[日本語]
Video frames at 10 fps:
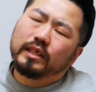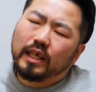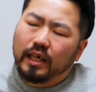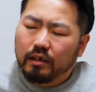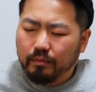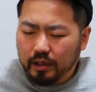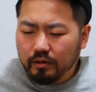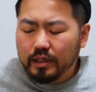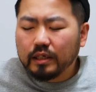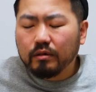1 0 0ルで
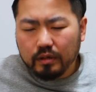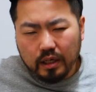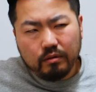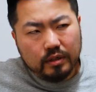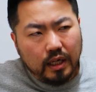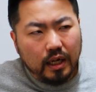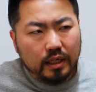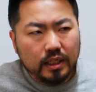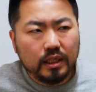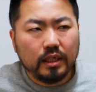すよねこれ
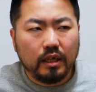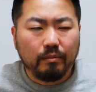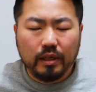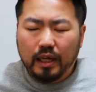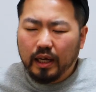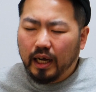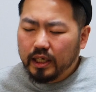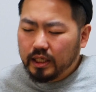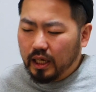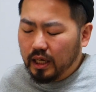走ってまあ大
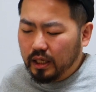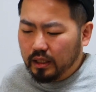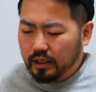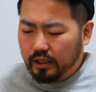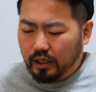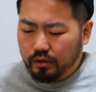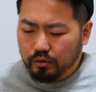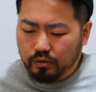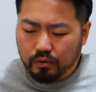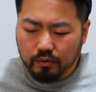敗したって
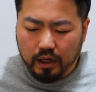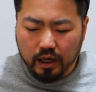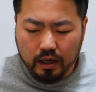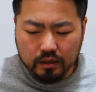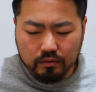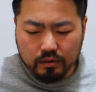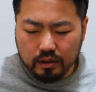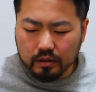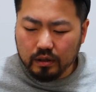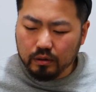いうのがあるんで
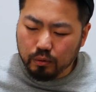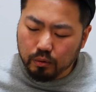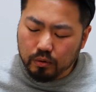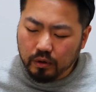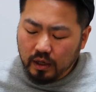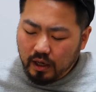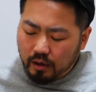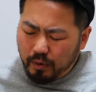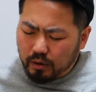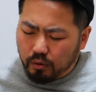すけど、
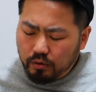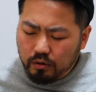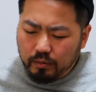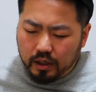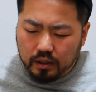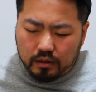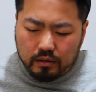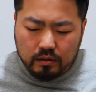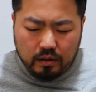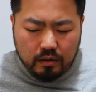まあ、このま
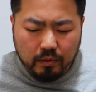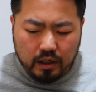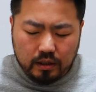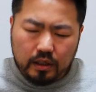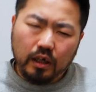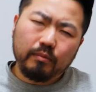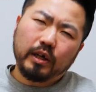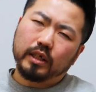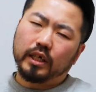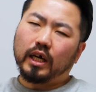ま、ね、まだ左
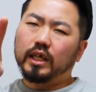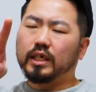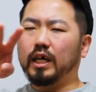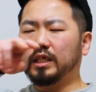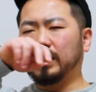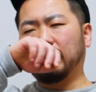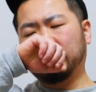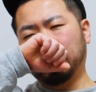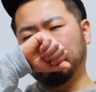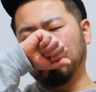回り2回しか走ってな
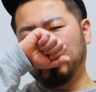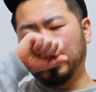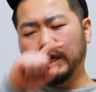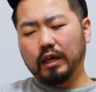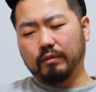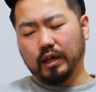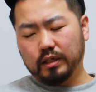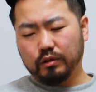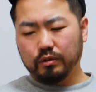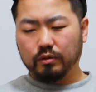くてそのうち1回
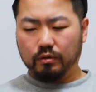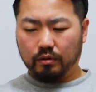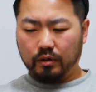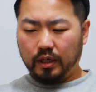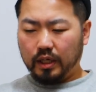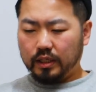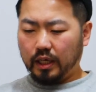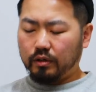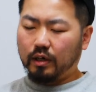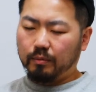は中京の
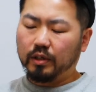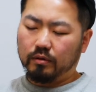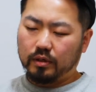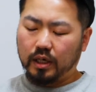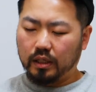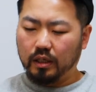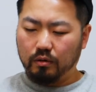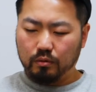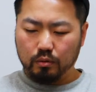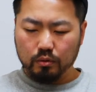1900m 勝って
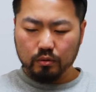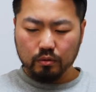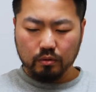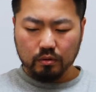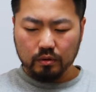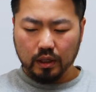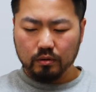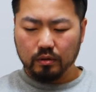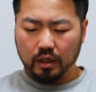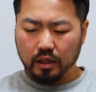るということなの
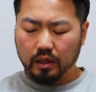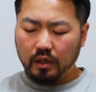で、